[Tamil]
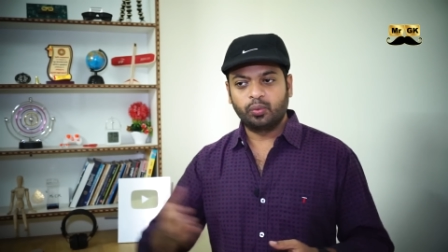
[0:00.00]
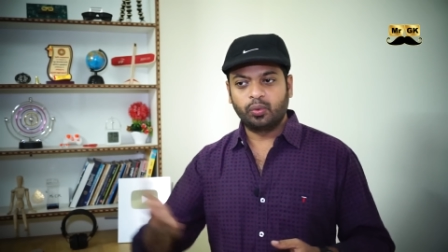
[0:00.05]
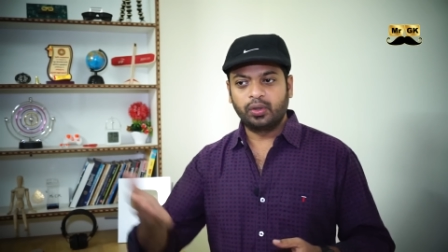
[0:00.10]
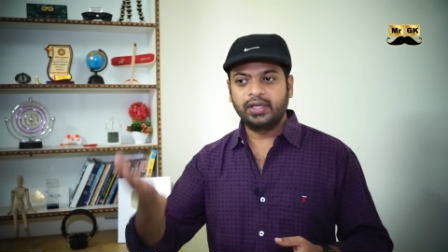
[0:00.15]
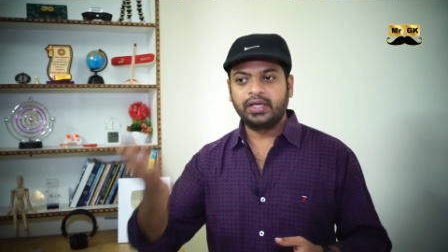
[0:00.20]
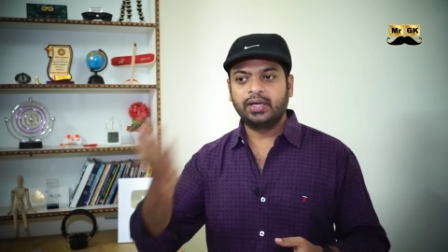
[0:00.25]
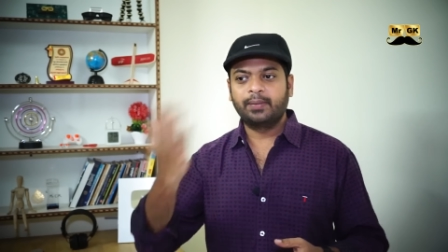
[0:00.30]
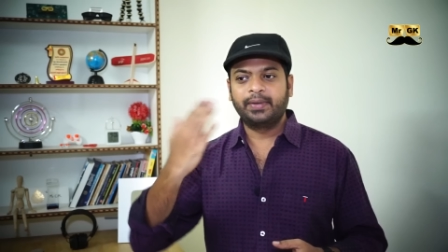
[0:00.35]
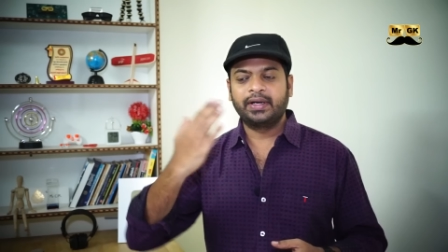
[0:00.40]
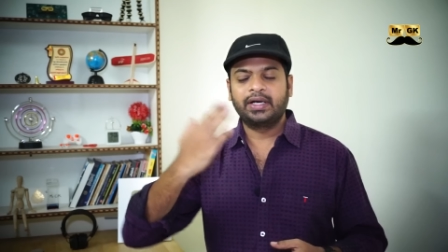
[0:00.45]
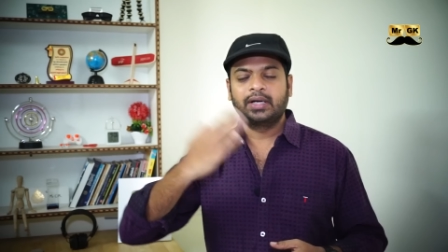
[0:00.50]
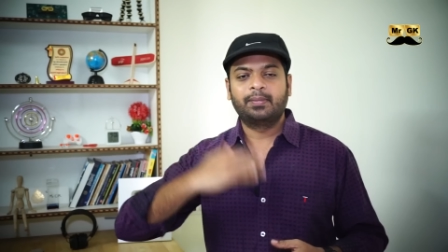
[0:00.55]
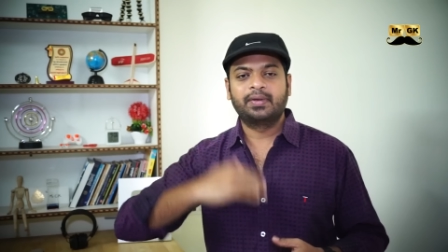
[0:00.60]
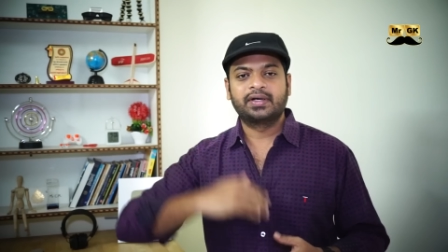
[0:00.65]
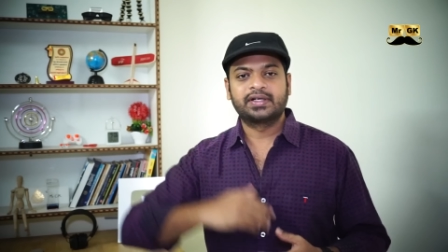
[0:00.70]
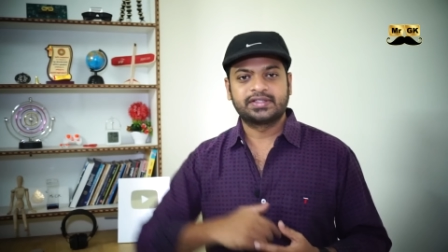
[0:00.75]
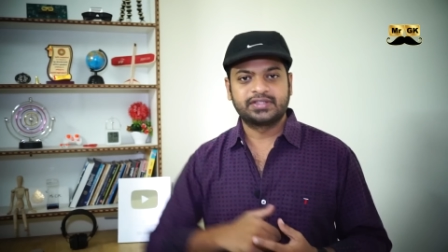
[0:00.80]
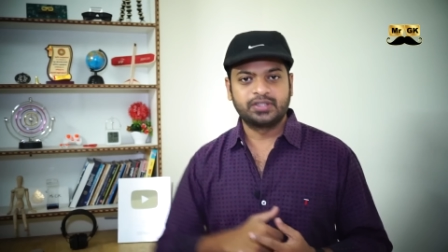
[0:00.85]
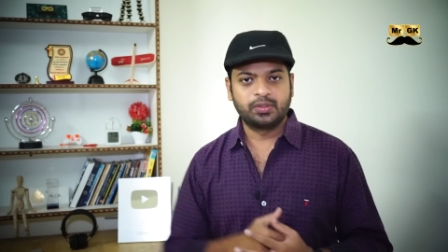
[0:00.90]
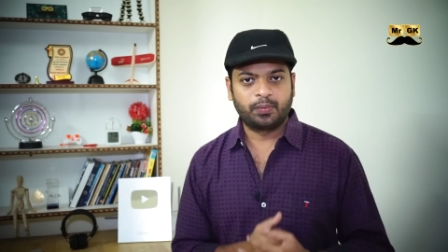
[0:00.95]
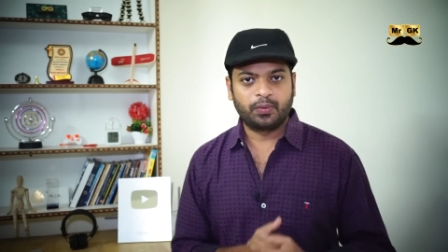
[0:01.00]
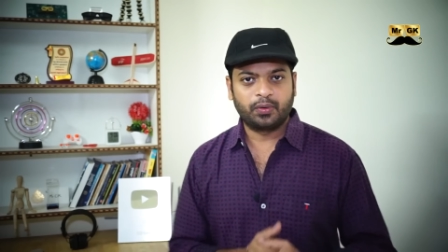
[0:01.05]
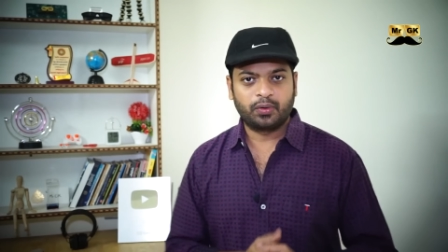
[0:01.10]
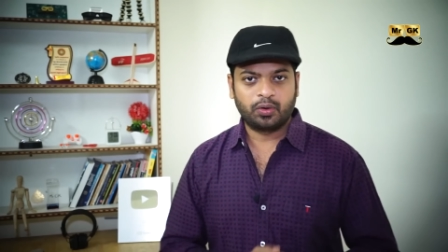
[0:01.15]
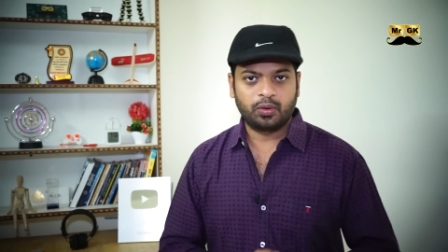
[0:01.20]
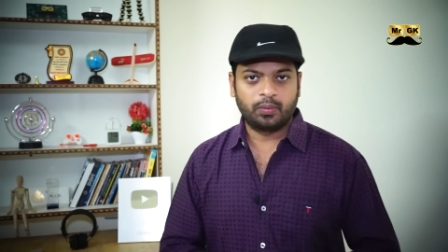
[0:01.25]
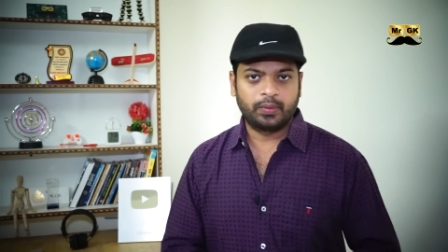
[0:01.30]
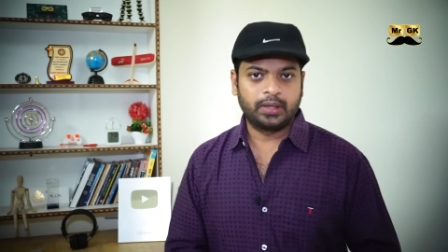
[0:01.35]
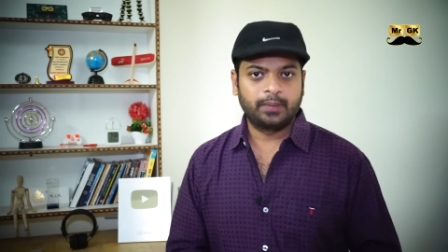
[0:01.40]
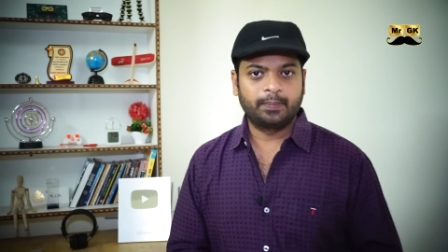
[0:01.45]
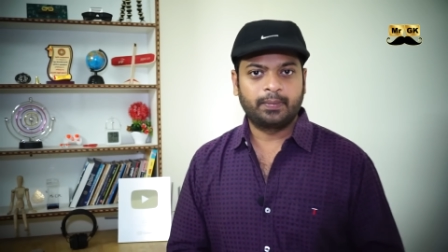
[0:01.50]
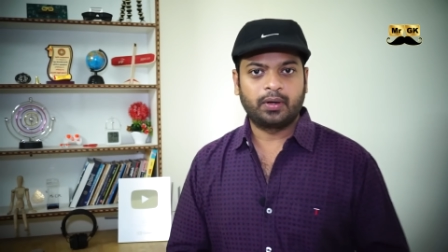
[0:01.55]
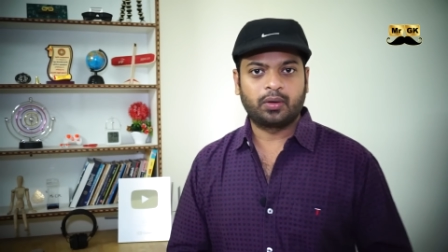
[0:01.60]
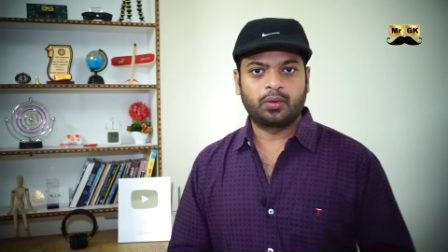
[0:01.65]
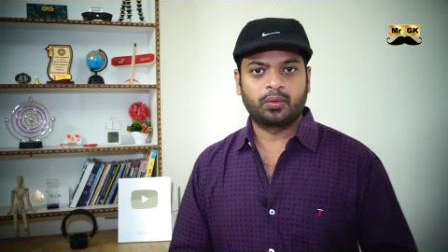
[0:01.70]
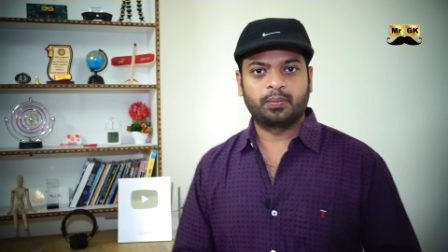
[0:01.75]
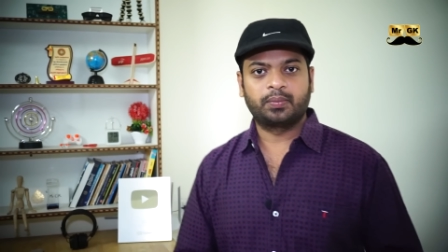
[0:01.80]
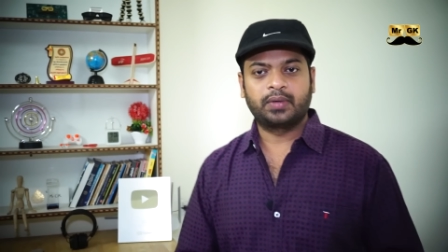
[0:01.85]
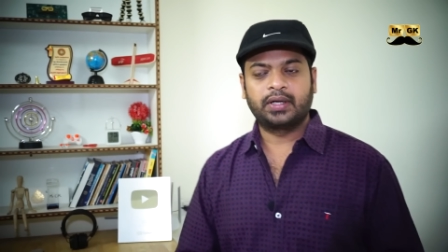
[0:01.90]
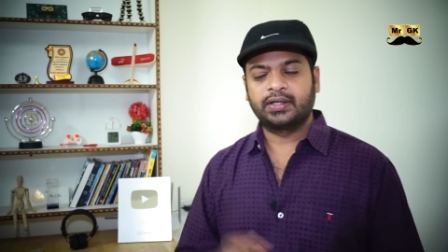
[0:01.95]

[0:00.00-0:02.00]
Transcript: ஒலி எப்படி நம்ம ரிசீவ் பண்ணுறோம் அப்படின்னு பார்க்கணும்